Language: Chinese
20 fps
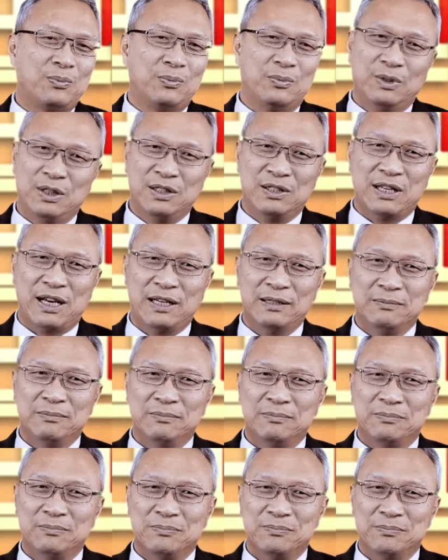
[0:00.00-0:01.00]
第三，
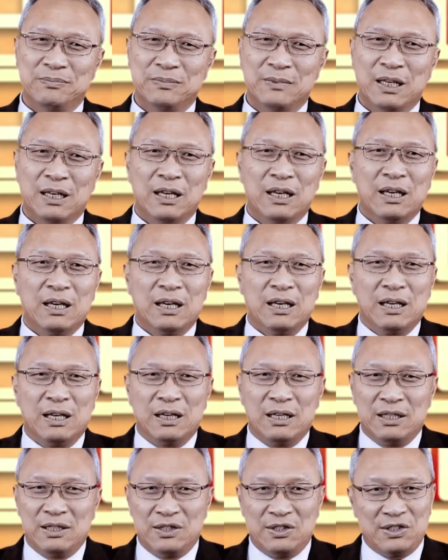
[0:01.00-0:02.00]

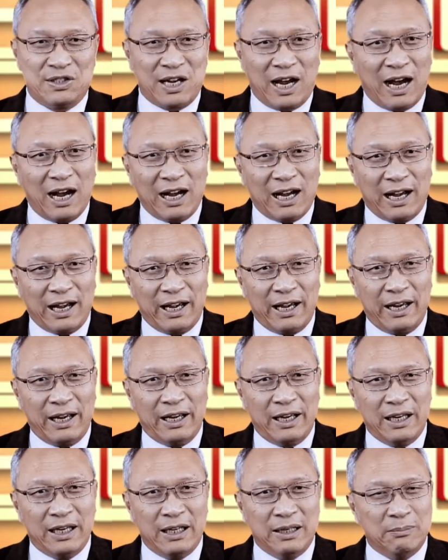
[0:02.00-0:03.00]
狭隘
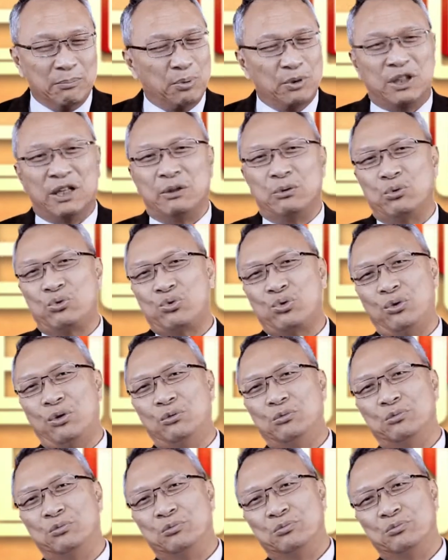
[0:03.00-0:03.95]
不等于错误。